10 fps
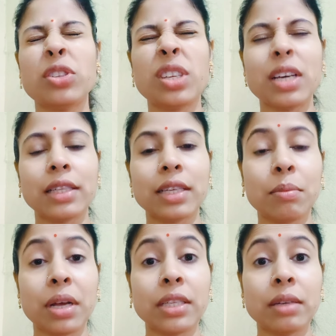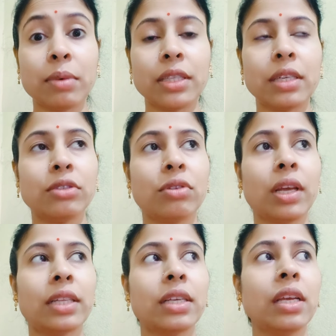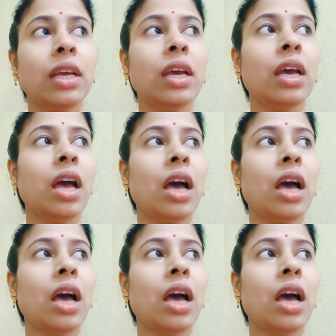সরি সরি কাজে না বাজারে বাজারে চলে গেছে